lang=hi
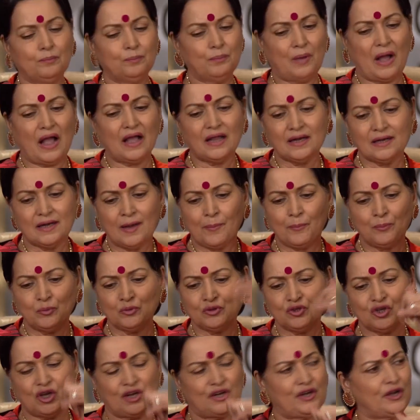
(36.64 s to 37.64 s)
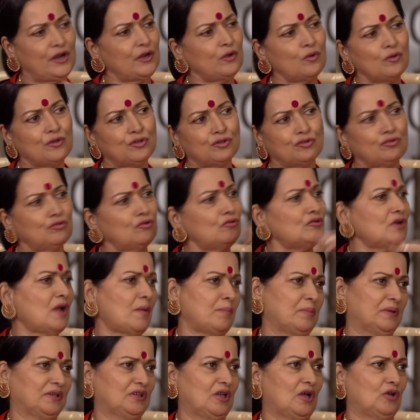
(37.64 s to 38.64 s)
बाल लपू झरने को इतो ना
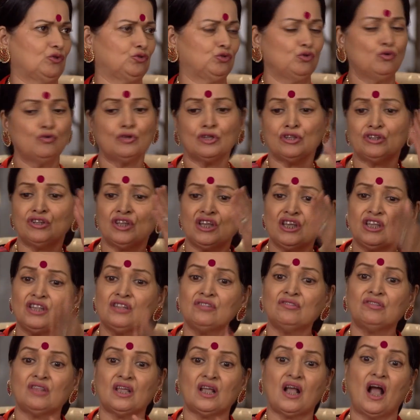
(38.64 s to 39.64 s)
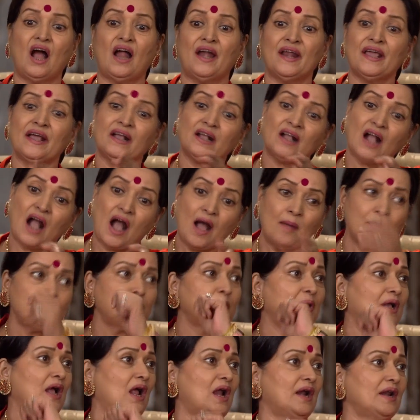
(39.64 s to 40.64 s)
पता होतो कि तीन तिगाड़े काम
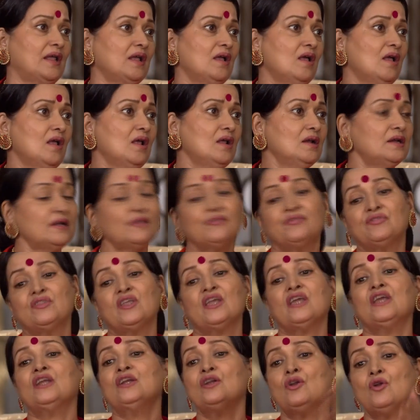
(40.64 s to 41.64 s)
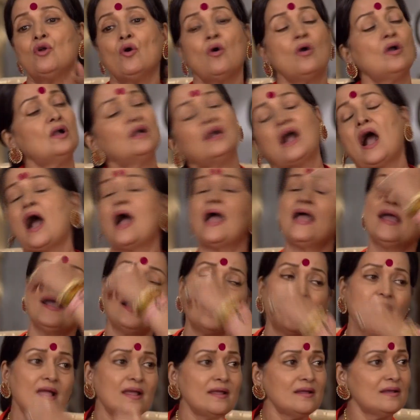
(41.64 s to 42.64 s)
बिगाड़े न तीन लोग काहे गए